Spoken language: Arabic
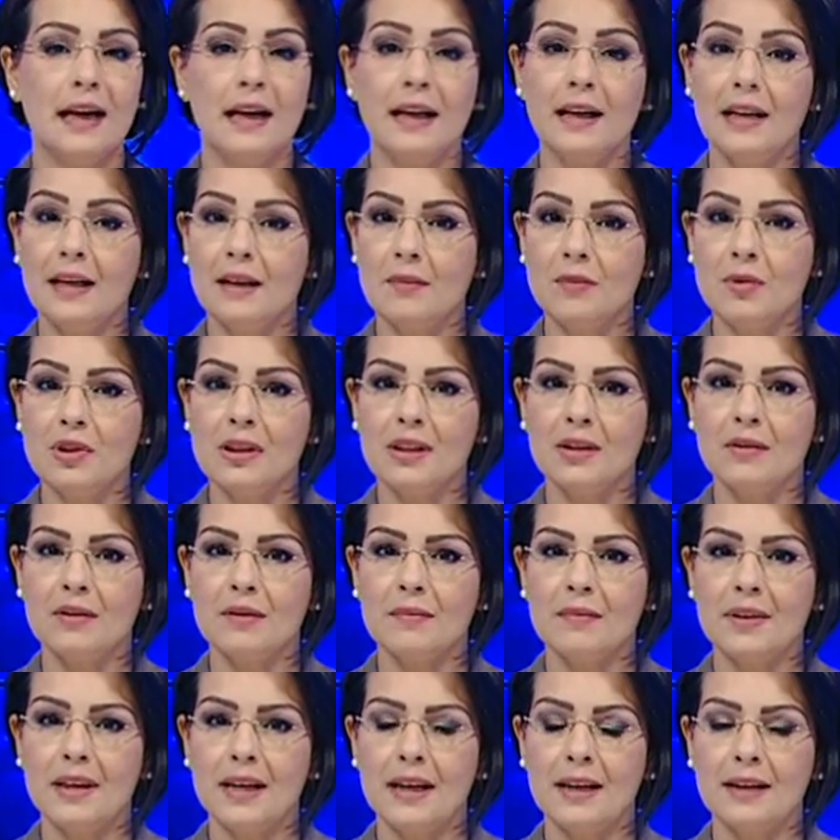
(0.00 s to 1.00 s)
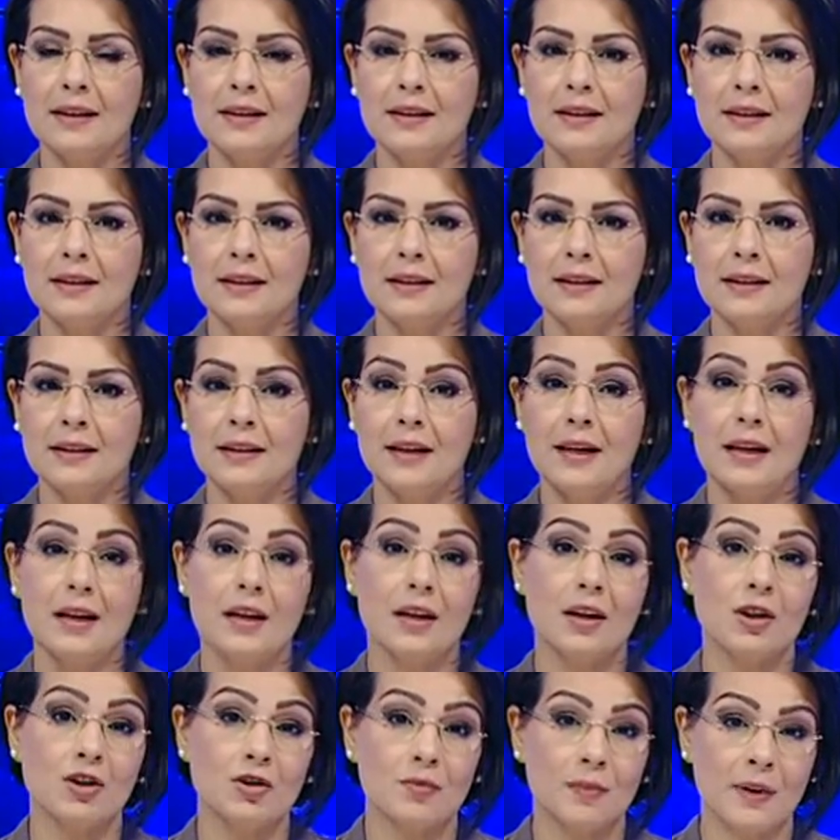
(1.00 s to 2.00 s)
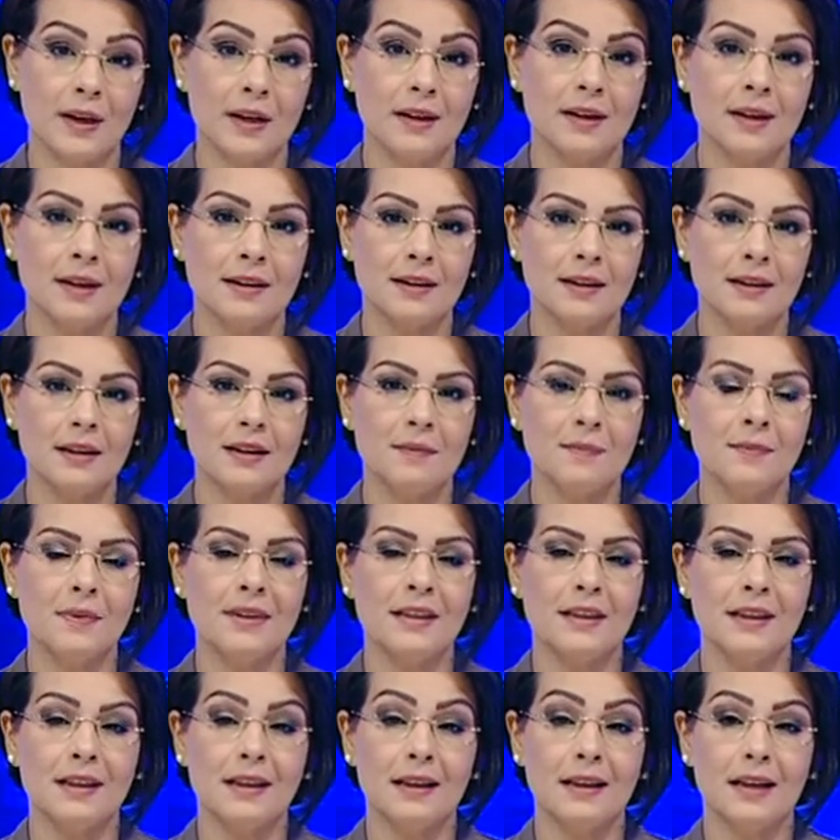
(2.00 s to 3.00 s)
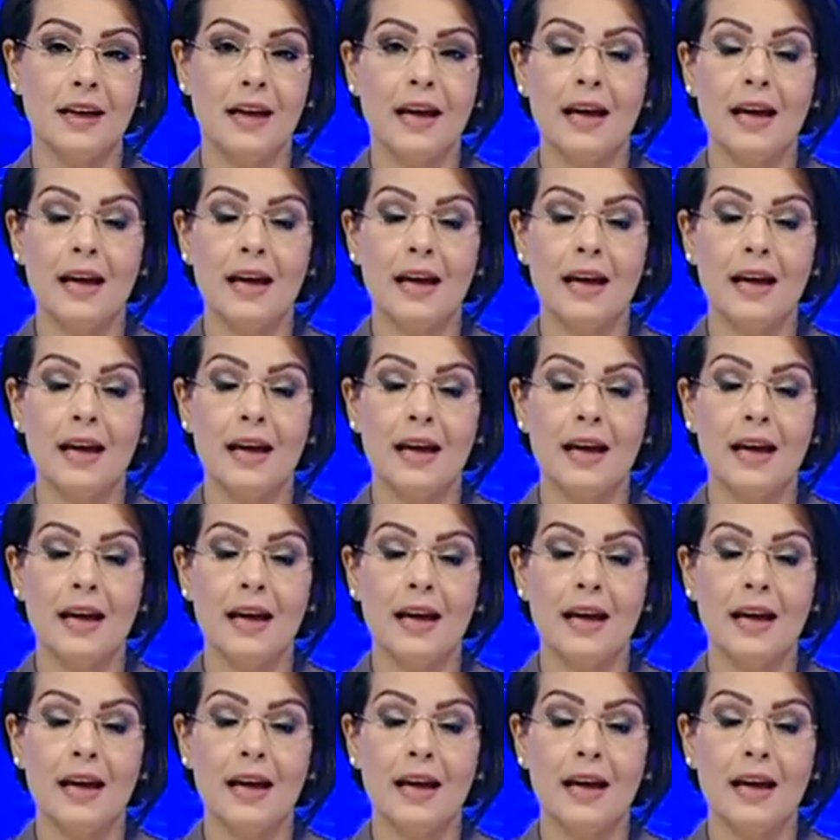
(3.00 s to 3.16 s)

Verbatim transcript: على مستوى ميناء دلس كإجبارية لبس